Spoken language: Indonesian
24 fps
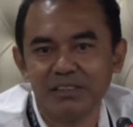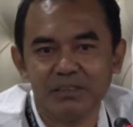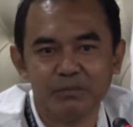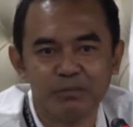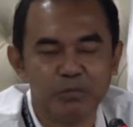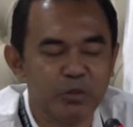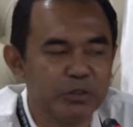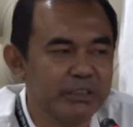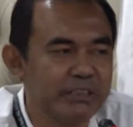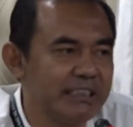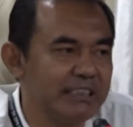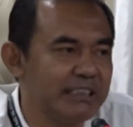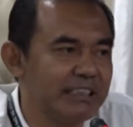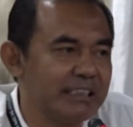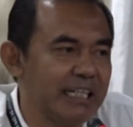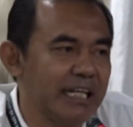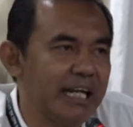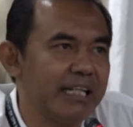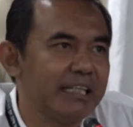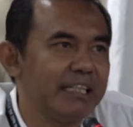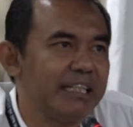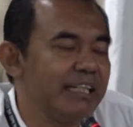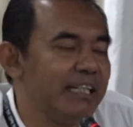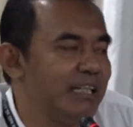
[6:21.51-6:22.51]
Posisi
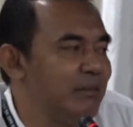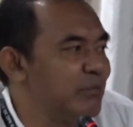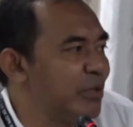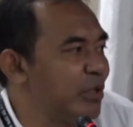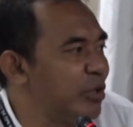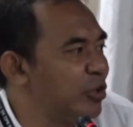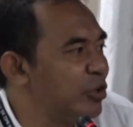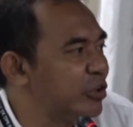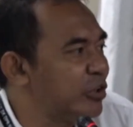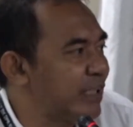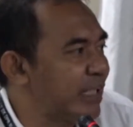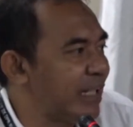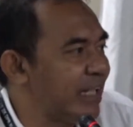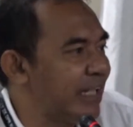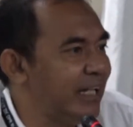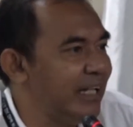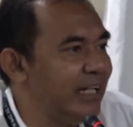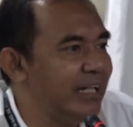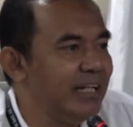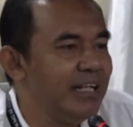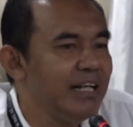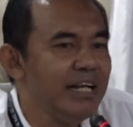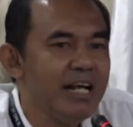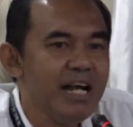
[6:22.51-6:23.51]
saat ini menurut
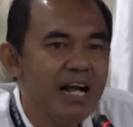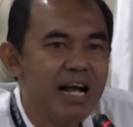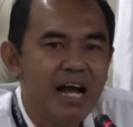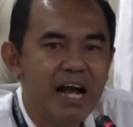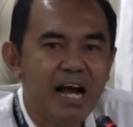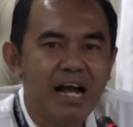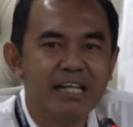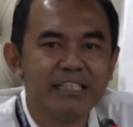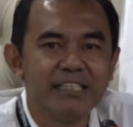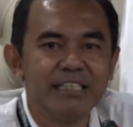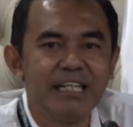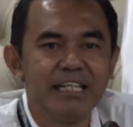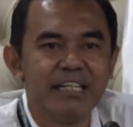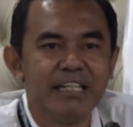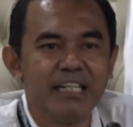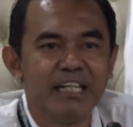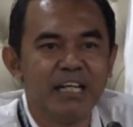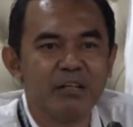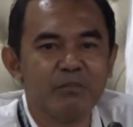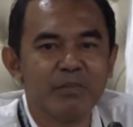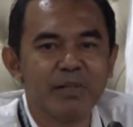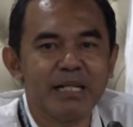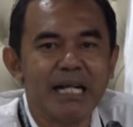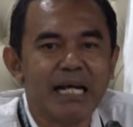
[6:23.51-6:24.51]
saya hanya
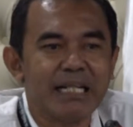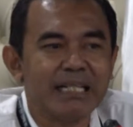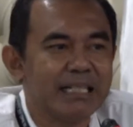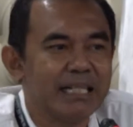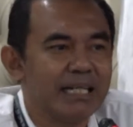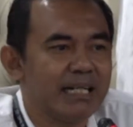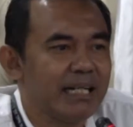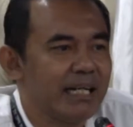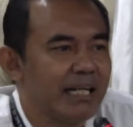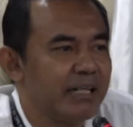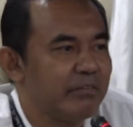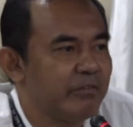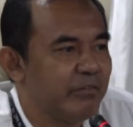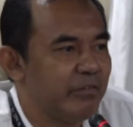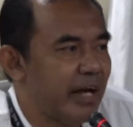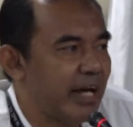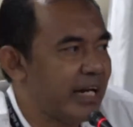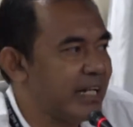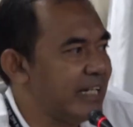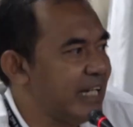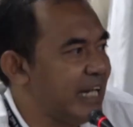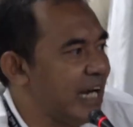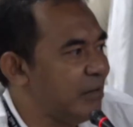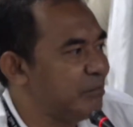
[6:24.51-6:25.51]
dengan mendatangkan
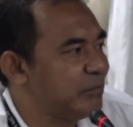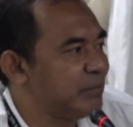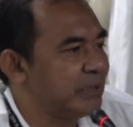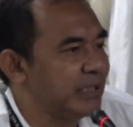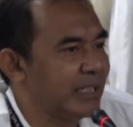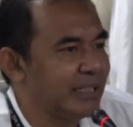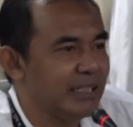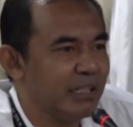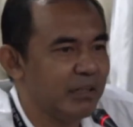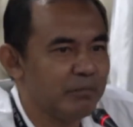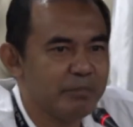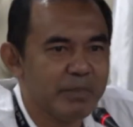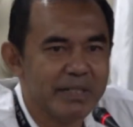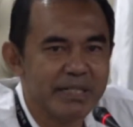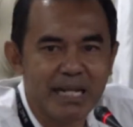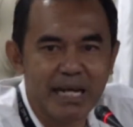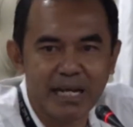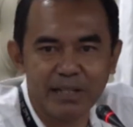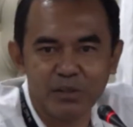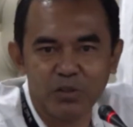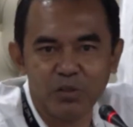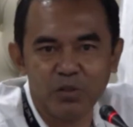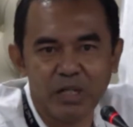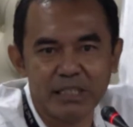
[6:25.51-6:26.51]
Fahri Hamzah yang
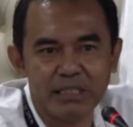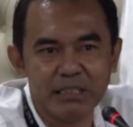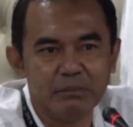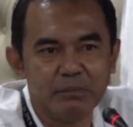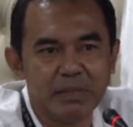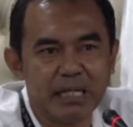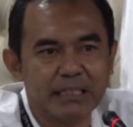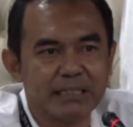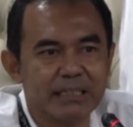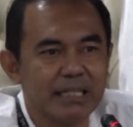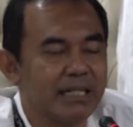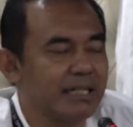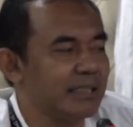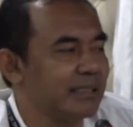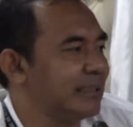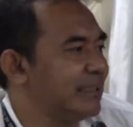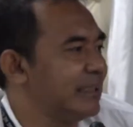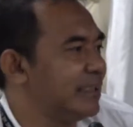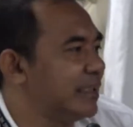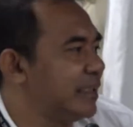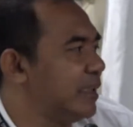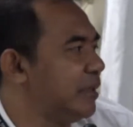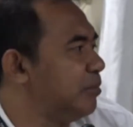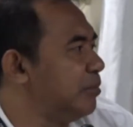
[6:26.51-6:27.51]
pidato hanya mengatakan
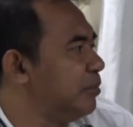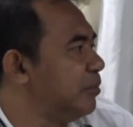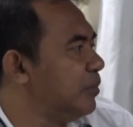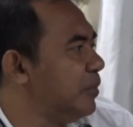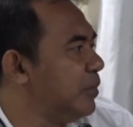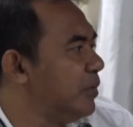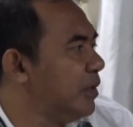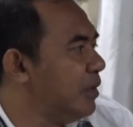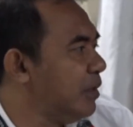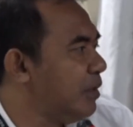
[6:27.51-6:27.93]
sistem